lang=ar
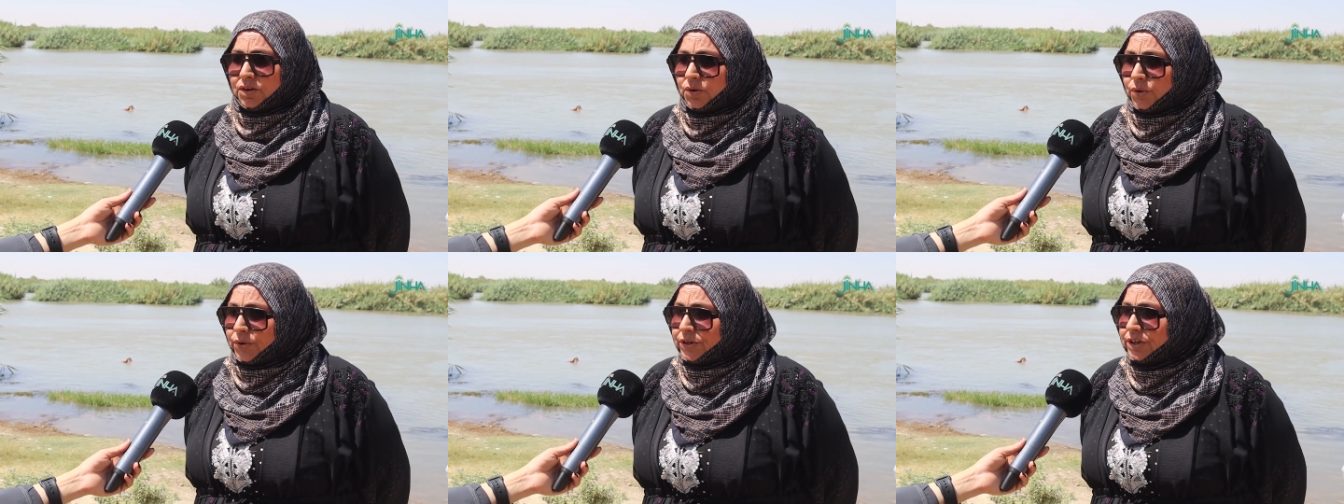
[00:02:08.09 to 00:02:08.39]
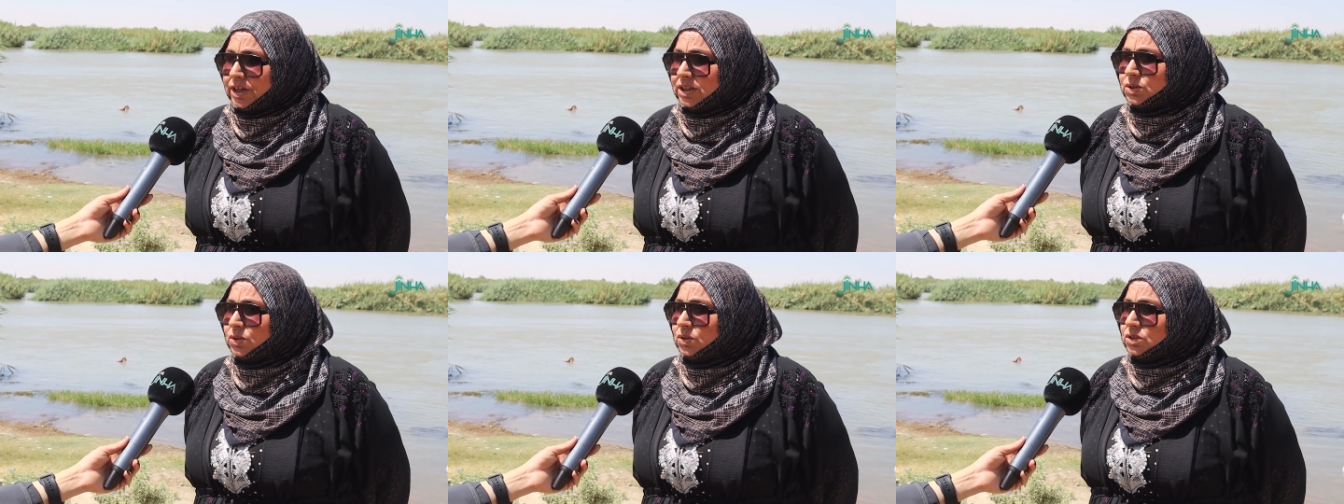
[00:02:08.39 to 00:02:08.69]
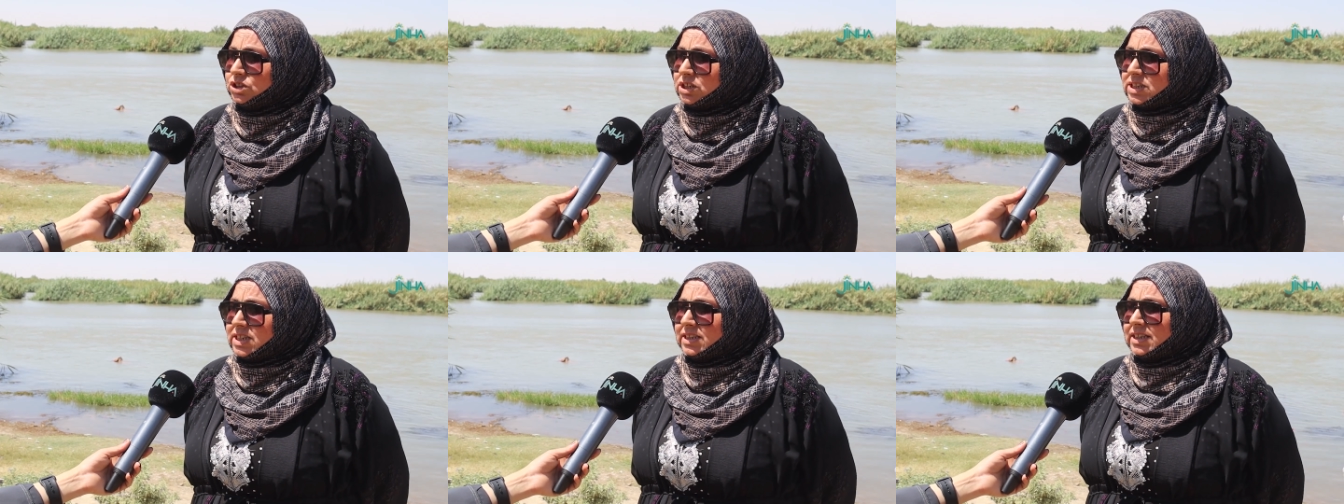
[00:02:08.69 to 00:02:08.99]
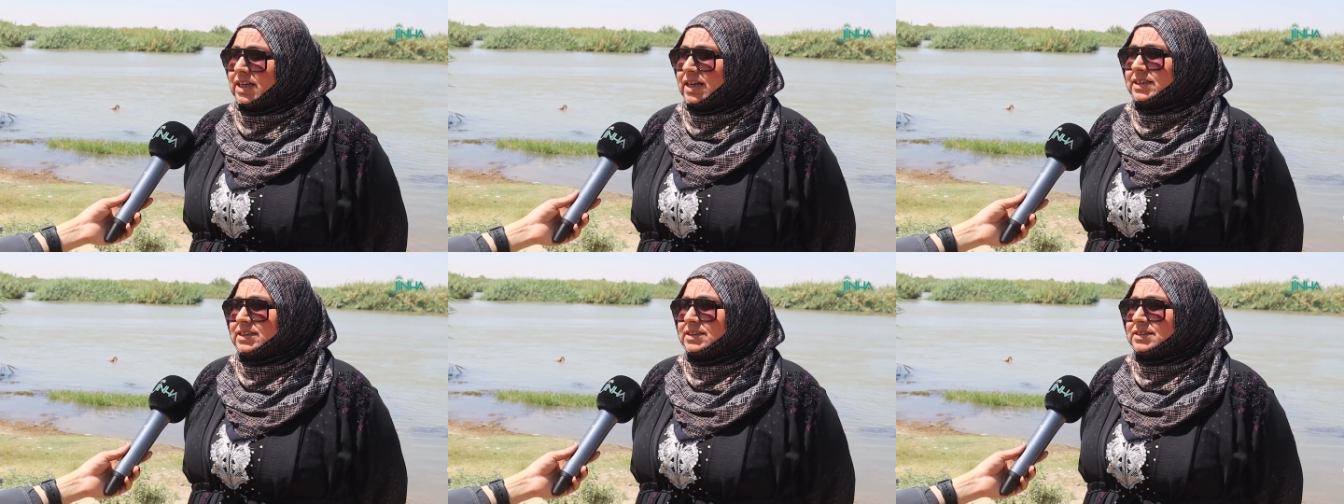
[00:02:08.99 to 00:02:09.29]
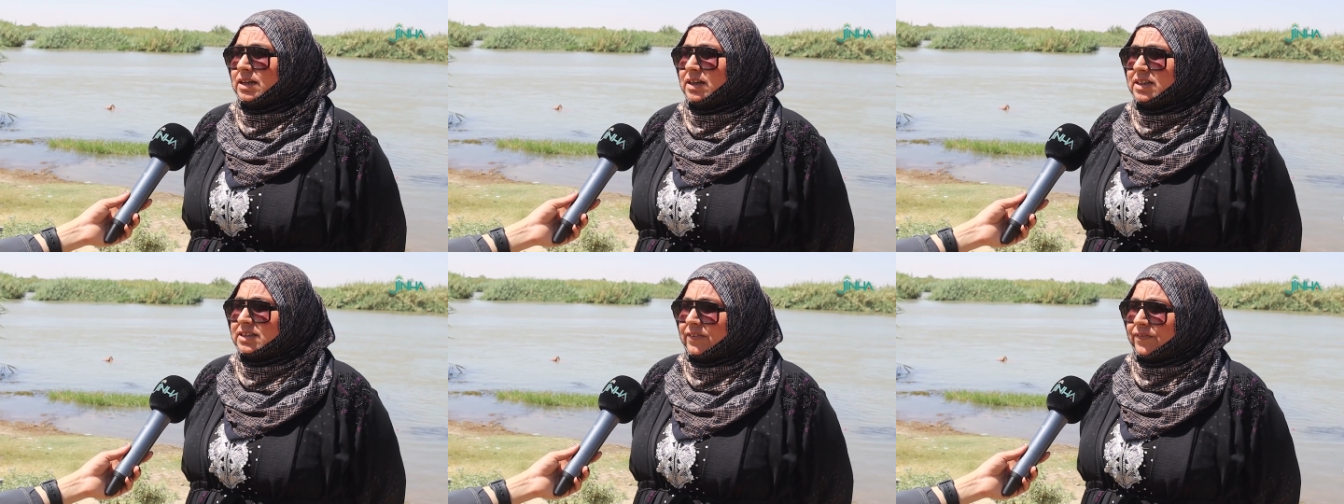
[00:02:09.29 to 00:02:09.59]
حريته الجسدية
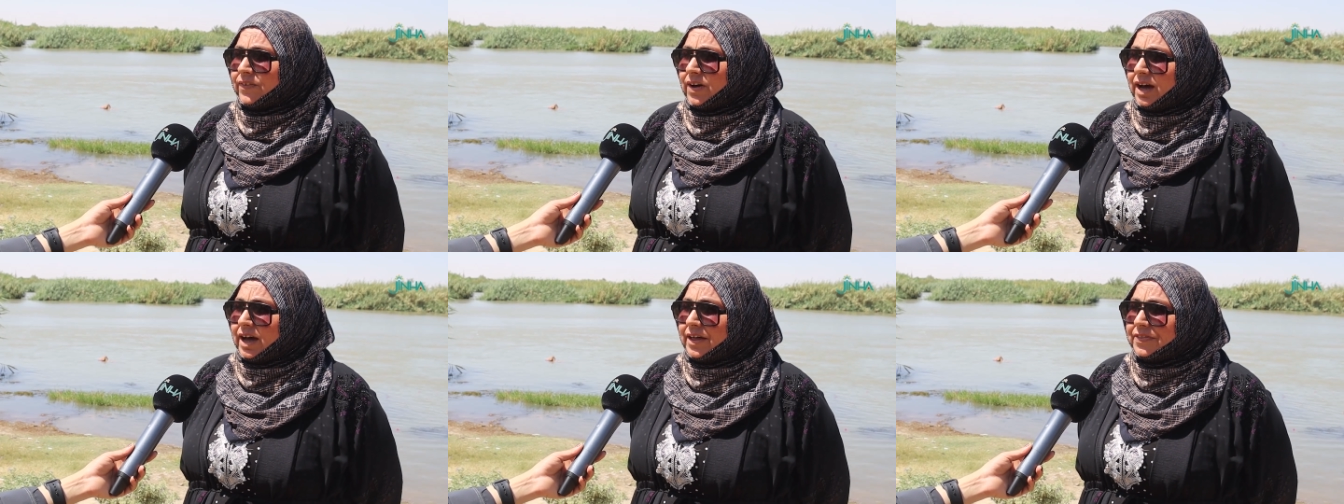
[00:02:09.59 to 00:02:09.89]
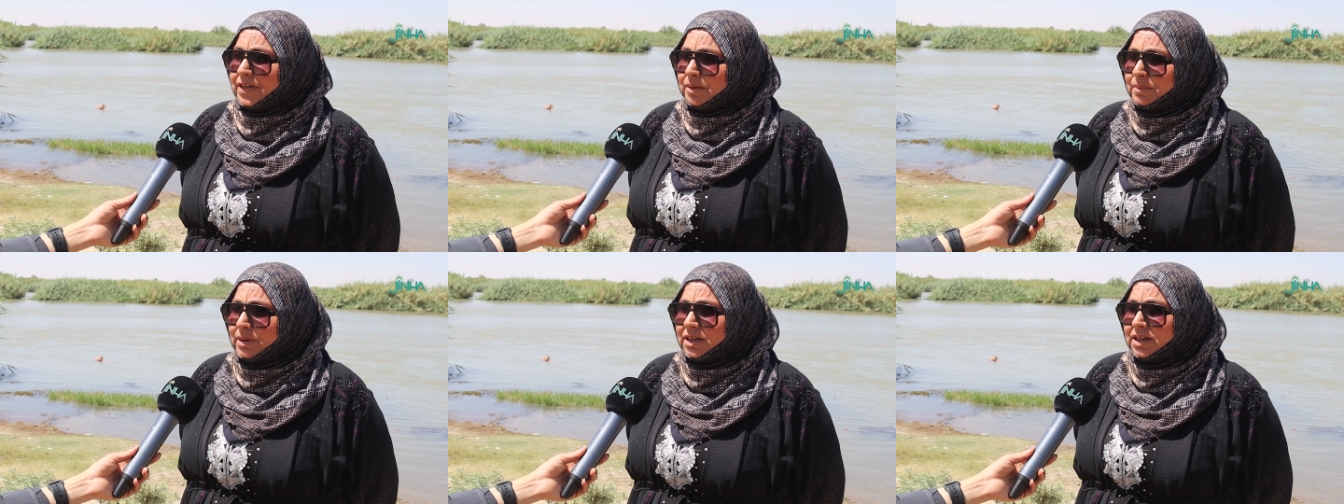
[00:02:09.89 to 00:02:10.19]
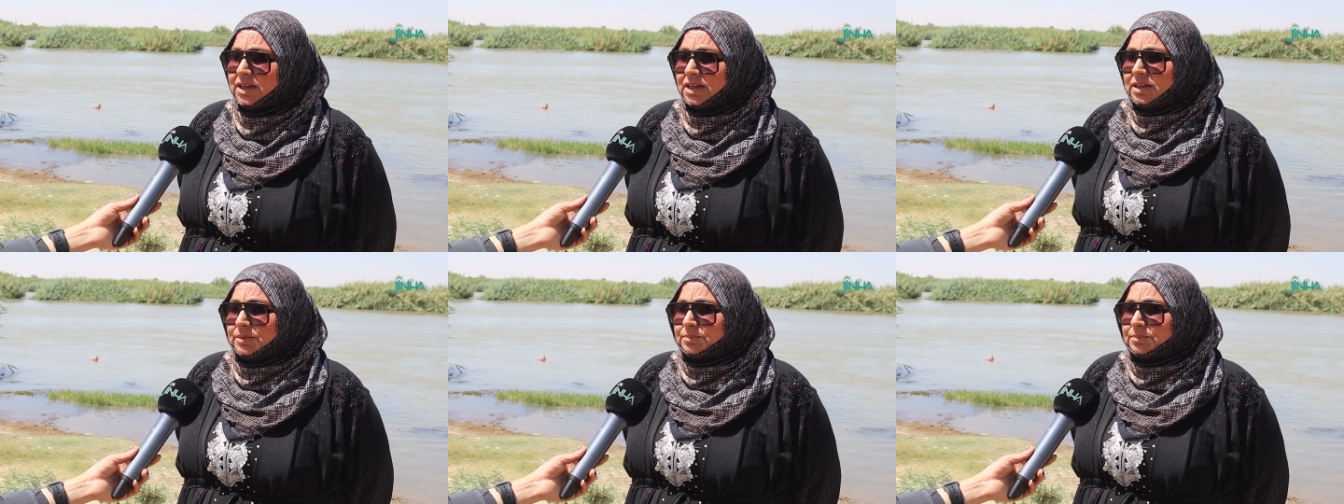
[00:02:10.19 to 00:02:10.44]
التي دفعها ثمن